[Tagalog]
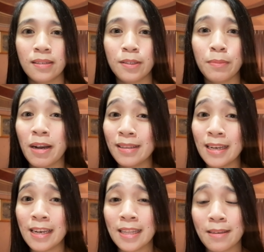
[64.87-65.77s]
yung mga
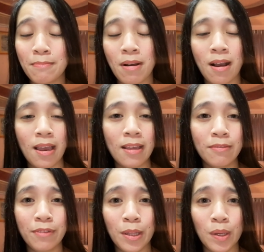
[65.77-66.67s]
dala nating mga
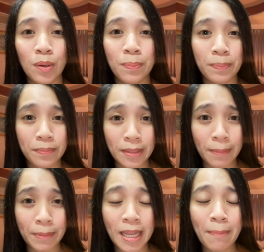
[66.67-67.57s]
envelope
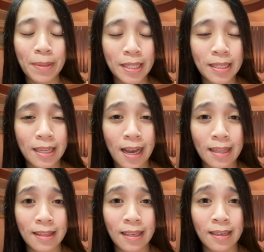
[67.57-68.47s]
na pinapadala ng
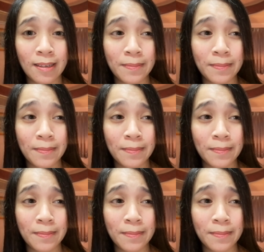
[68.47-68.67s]
ating